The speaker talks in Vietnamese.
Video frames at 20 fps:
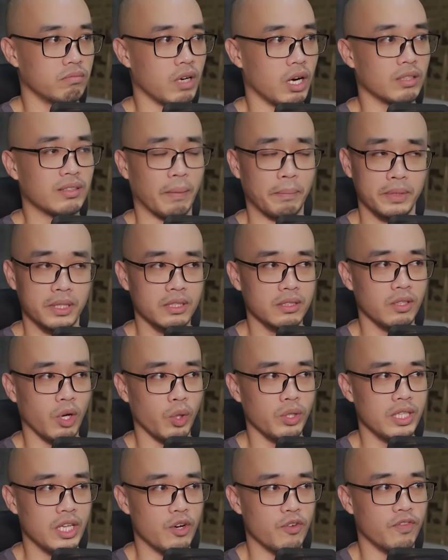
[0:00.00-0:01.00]
Ở tập trước
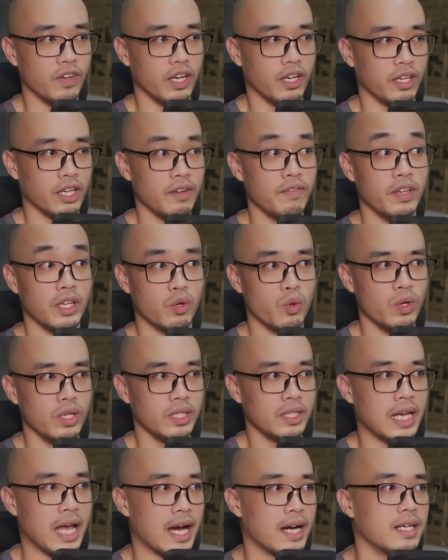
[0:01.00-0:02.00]
nói nhiều về cái việc của
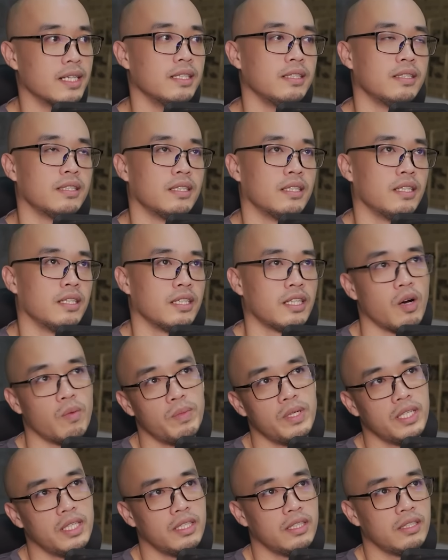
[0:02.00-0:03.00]
Yên La hơn. Không
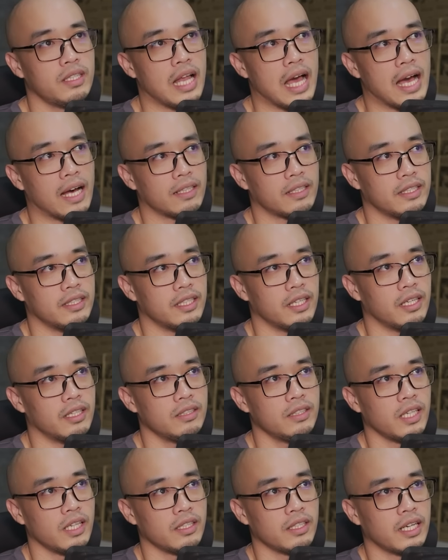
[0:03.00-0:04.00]
biết Yên La thì
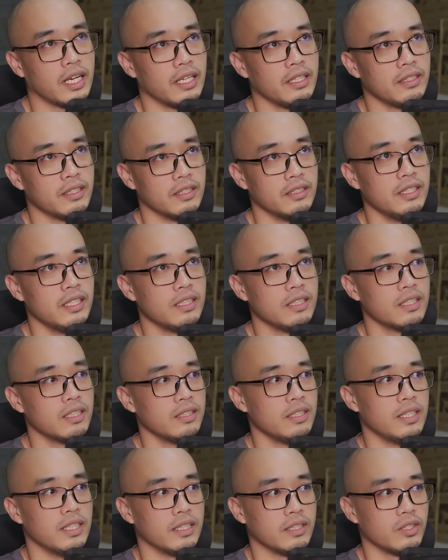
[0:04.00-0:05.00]
ở trên cái Tử Linh
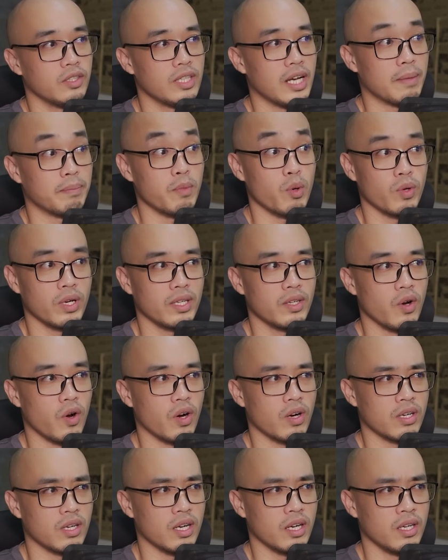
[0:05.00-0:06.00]
Giới diện đó gặp một cái
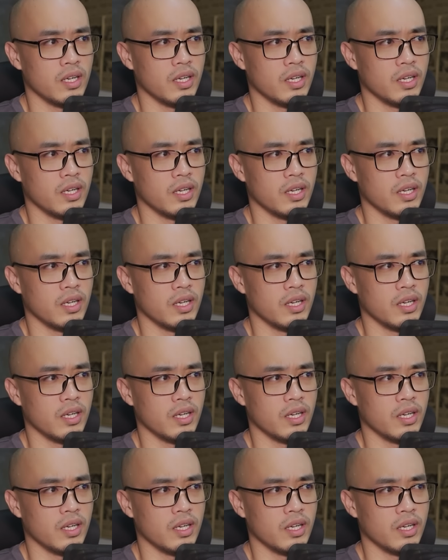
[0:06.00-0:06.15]
con